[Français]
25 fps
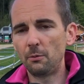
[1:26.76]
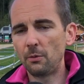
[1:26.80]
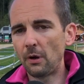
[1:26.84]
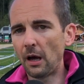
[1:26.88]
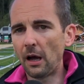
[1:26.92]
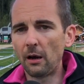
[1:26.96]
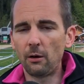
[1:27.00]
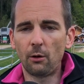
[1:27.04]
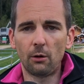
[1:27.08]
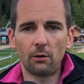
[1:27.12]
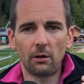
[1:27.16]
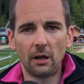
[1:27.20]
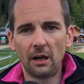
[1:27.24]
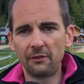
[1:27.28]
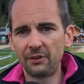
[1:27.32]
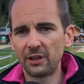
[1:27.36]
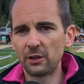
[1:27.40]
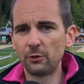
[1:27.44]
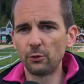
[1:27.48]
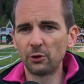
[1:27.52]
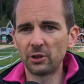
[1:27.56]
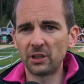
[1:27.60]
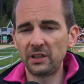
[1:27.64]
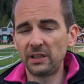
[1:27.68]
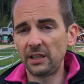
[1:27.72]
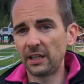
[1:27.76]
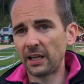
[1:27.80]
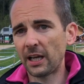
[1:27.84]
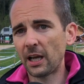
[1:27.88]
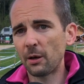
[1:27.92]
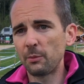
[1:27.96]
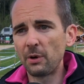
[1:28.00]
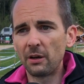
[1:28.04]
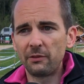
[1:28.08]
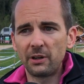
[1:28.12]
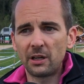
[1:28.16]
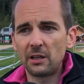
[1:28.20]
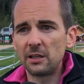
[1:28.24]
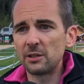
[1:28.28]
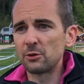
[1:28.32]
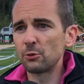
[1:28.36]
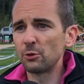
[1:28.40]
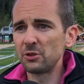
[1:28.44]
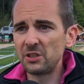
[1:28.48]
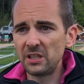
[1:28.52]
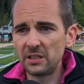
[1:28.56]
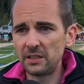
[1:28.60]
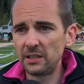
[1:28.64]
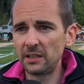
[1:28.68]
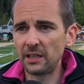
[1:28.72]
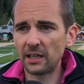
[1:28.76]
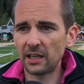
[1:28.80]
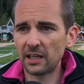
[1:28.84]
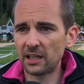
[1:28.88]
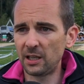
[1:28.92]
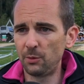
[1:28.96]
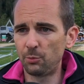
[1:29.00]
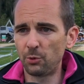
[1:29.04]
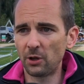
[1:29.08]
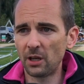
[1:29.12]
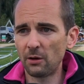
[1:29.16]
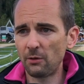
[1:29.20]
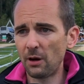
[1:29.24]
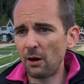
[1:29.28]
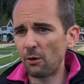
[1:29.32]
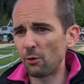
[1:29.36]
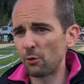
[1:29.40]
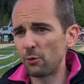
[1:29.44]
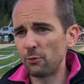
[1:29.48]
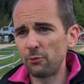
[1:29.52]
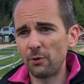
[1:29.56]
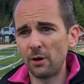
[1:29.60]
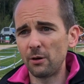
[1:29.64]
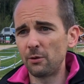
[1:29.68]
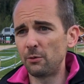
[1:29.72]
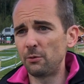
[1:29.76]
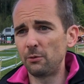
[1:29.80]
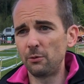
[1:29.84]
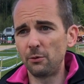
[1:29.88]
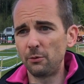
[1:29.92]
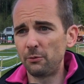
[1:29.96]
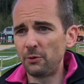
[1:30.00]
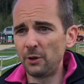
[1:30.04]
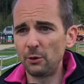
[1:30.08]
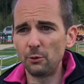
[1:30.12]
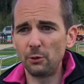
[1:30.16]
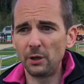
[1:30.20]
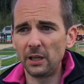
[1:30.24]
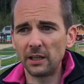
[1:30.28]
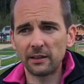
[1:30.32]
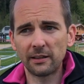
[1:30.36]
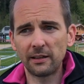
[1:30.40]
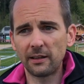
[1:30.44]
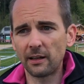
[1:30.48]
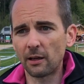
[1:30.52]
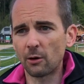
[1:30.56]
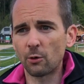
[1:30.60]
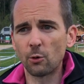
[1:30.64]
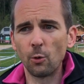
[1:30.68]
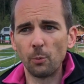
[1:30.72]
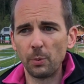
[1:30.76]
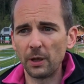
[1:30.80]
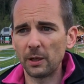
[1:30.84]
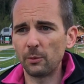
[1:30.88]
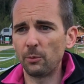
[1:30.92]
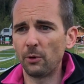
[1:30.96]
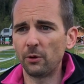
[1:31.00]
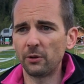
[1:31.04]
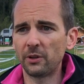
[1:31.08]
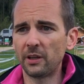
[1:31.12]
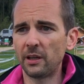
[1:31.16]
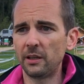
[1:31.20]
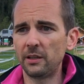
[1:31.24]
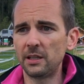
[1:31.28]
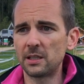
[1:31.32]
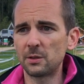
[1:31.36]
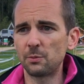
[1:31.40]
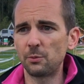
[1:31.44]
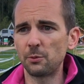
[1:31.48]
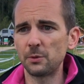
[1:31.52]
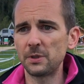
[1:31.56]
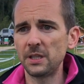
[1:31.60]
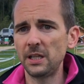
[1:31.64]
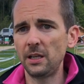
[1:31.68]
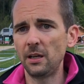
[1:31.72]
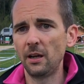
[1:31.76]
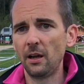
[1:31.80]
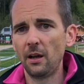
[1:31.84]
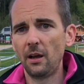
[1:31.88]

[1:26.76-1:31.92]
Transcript: alors avec notre itinéraire, mais avec les autres itinéraires qu'il peut y avoir, on le voit, le, vélo électrique est complètement en train d'exploser.